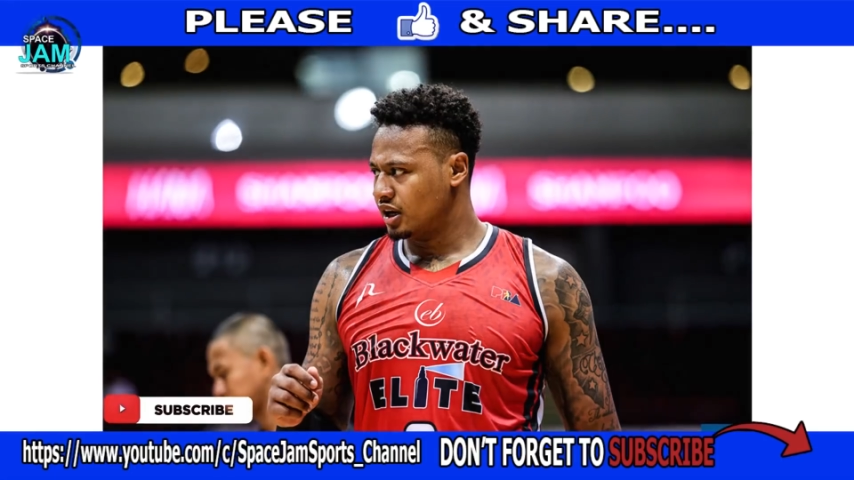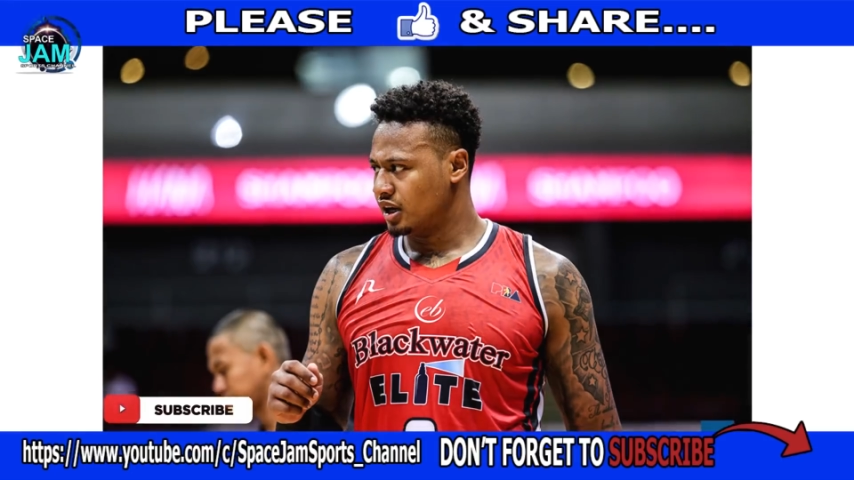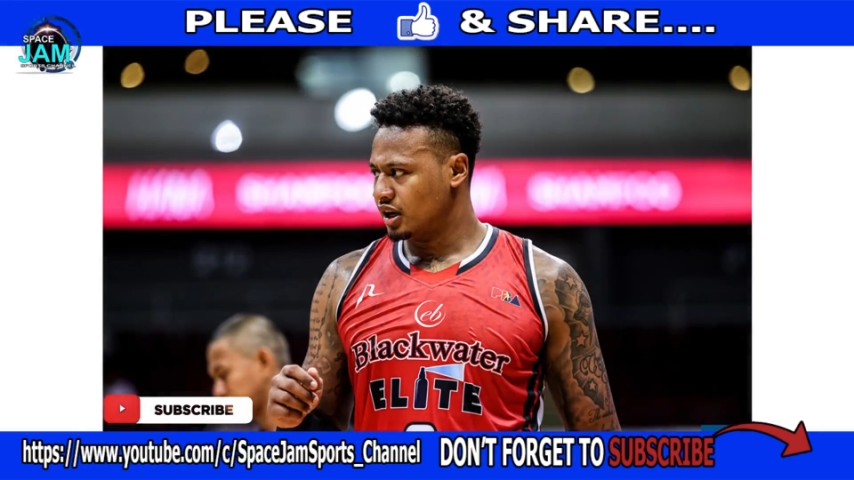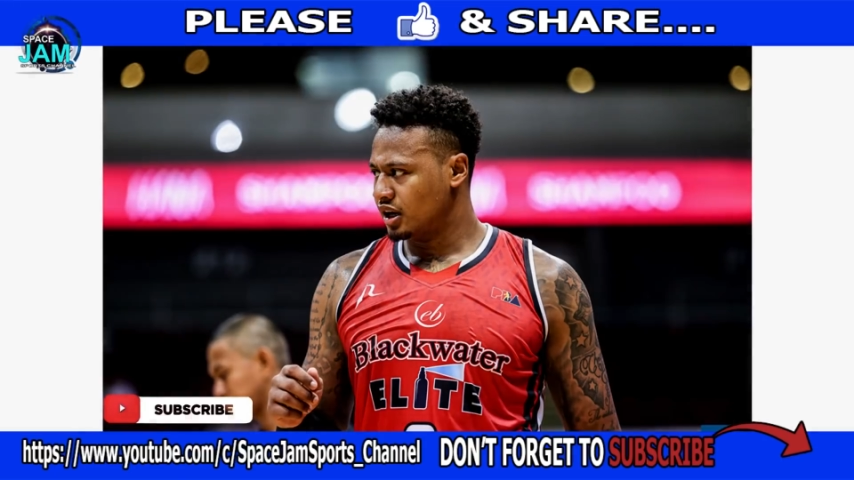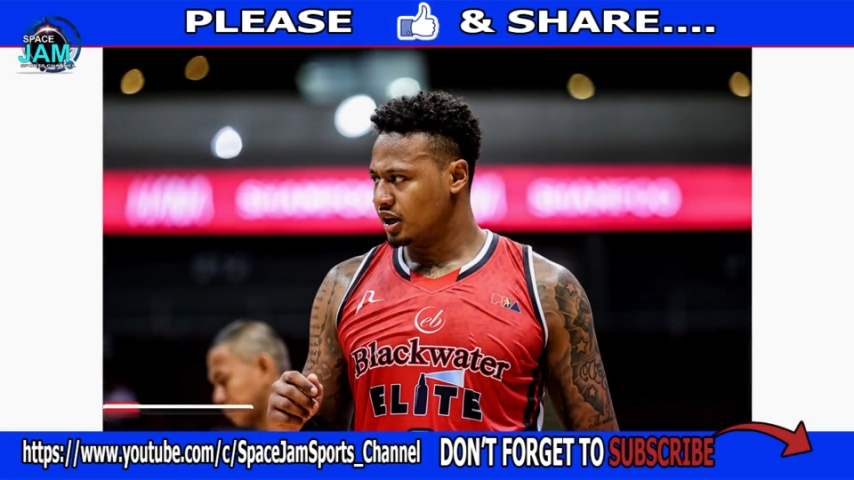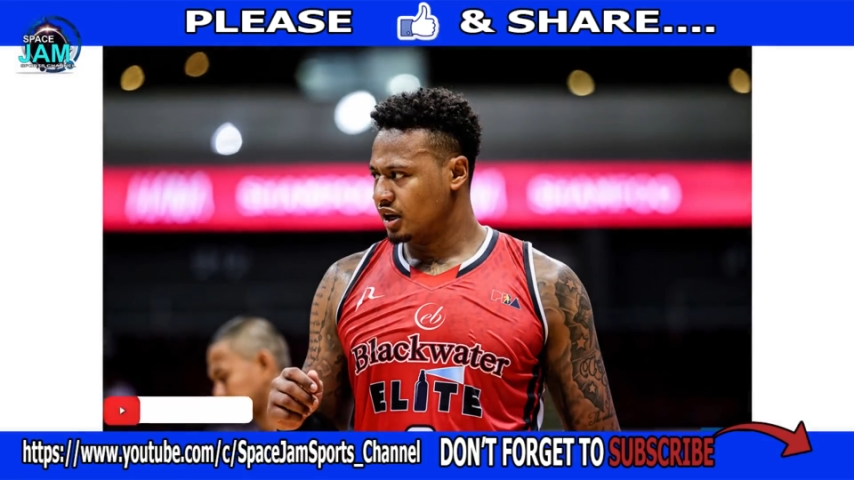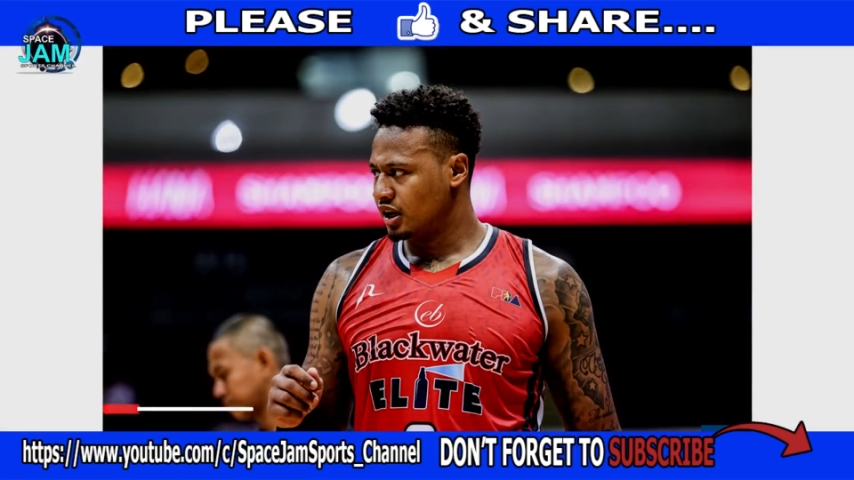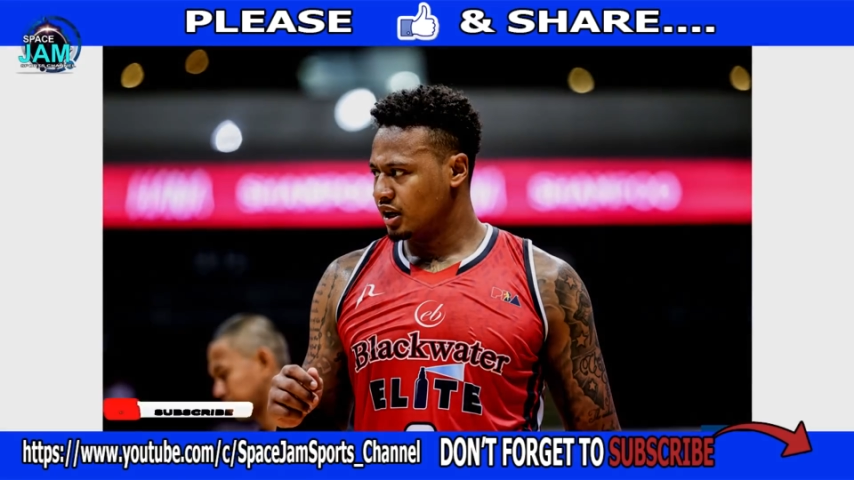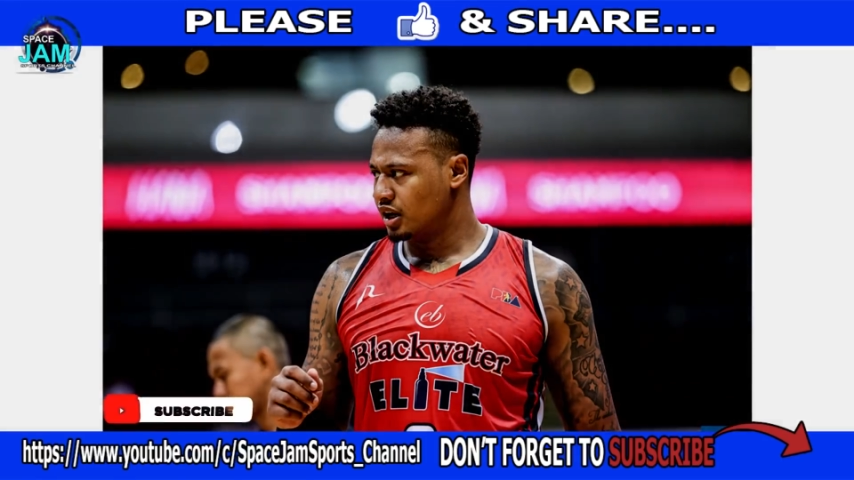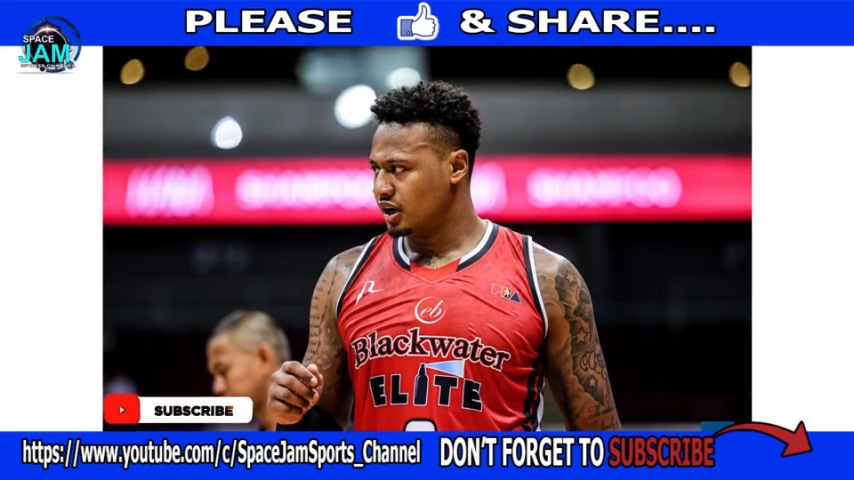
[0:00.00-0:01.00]
Nabanggit nga ni
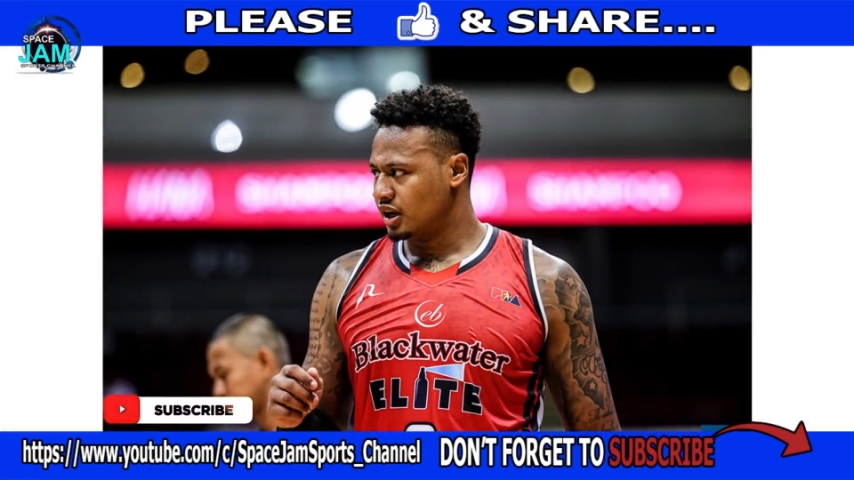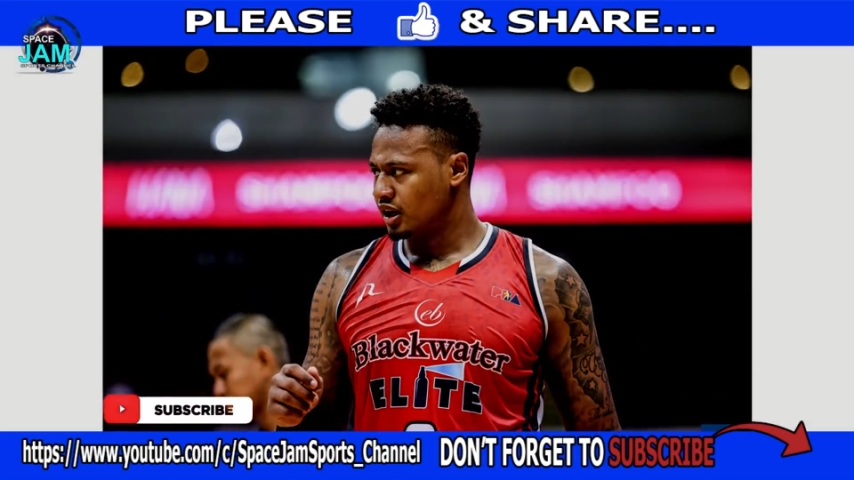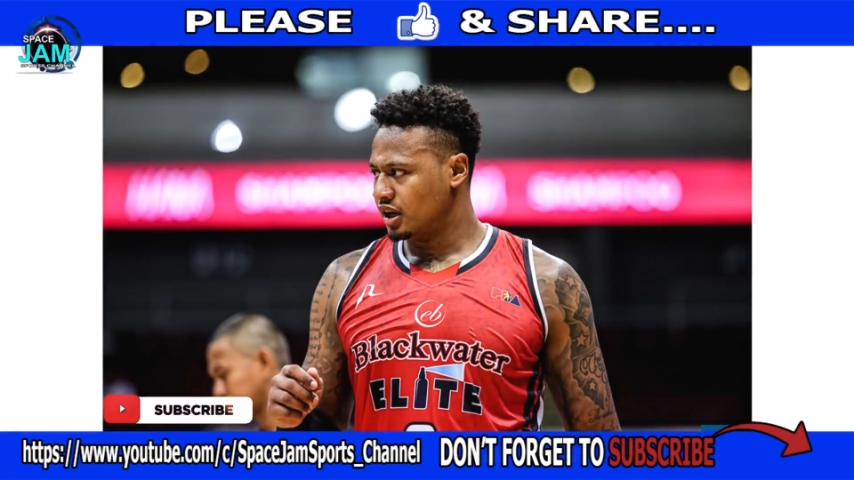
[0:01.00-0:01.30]
Coach Yang